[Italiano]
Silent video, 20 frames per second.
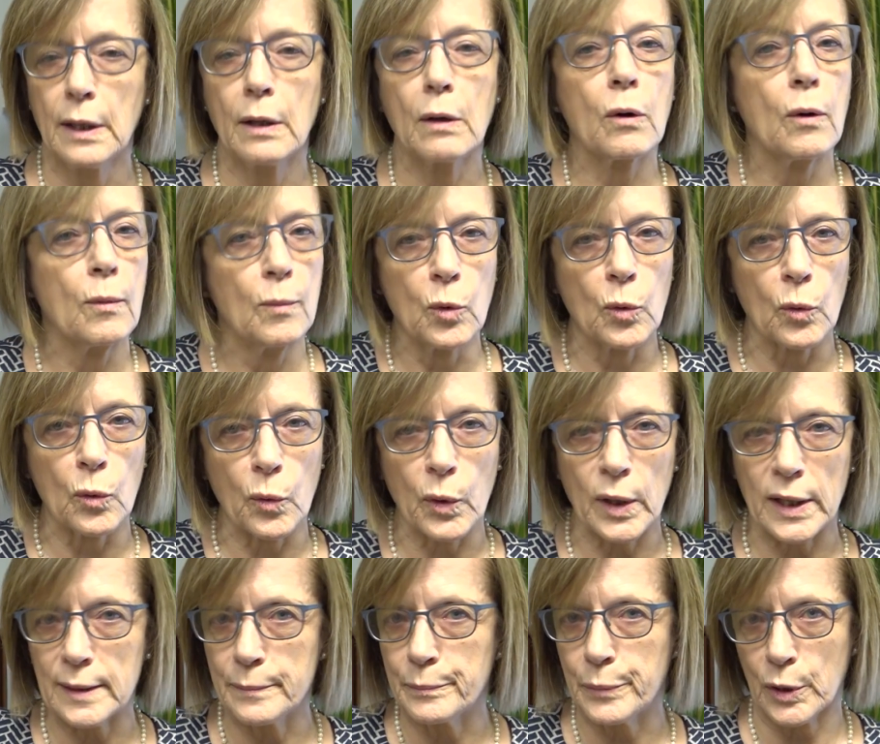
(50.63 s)

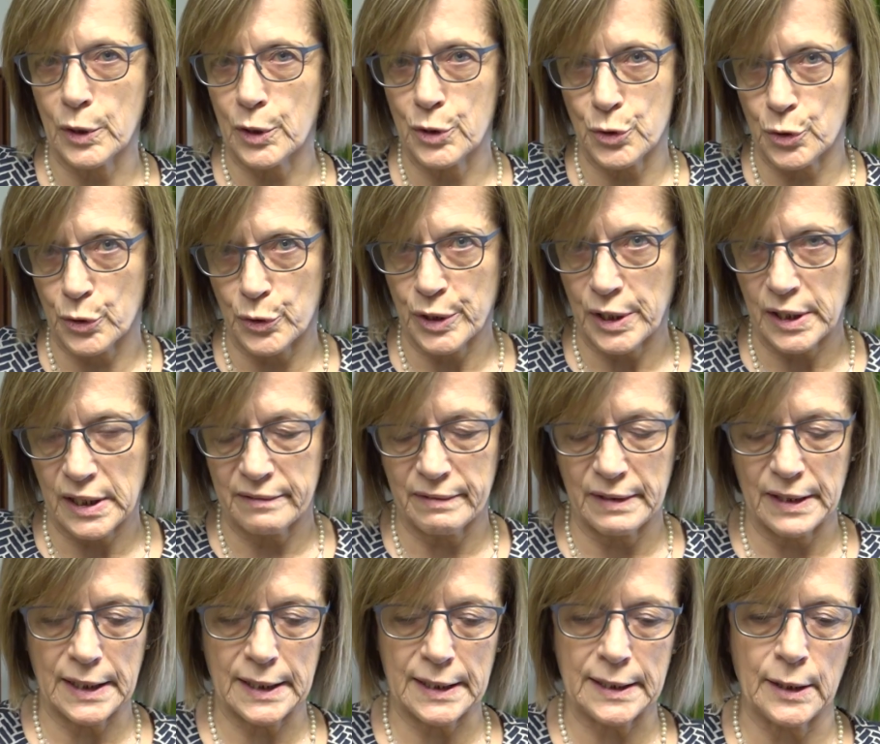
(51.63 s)
comunque in pochi giorni arriva
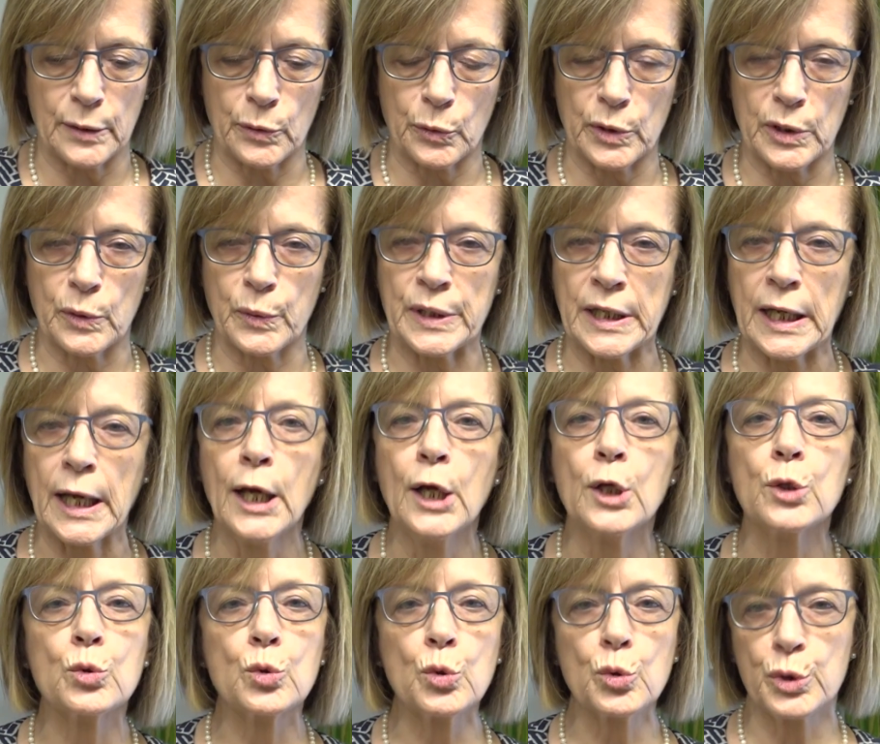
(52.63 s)
anche da noi, quindi
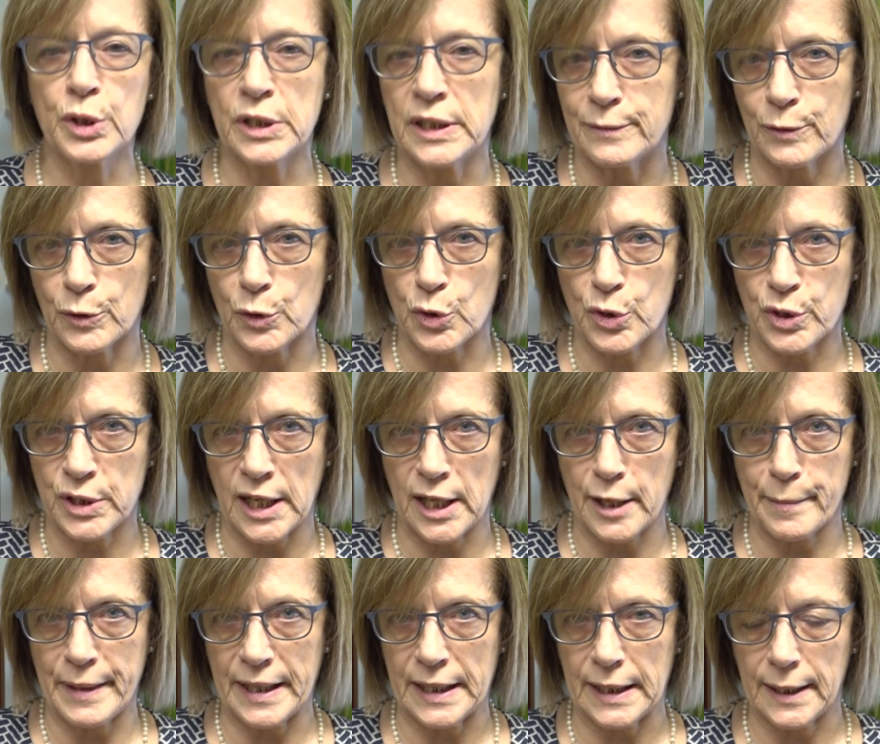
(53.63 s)
tutti devono stare
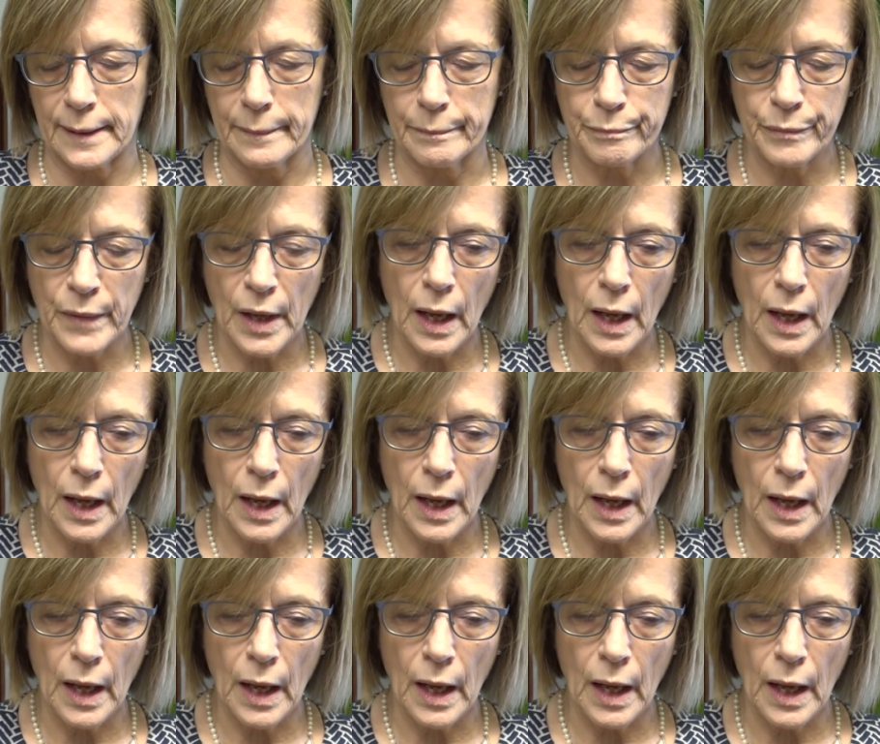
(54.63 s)
bene.